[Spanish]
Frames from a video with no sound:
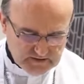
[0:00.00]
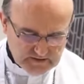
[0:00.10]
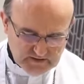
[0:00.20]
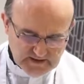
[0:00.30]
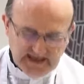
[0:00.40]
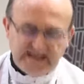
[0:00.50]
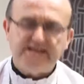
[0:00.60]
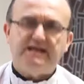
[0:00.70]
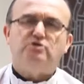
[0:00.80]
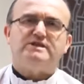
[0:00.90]
Él
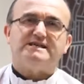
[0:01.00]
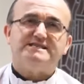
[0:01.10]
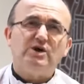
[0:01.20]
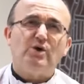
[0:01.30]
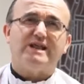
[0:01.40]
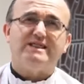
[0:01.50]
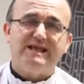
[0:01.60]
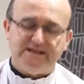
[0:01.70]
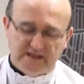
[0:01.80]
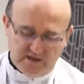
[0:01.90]
tiene un deseo
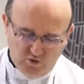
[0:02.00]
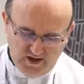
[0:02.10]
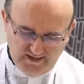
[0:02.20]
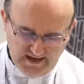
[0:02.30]
ardiente de unidad.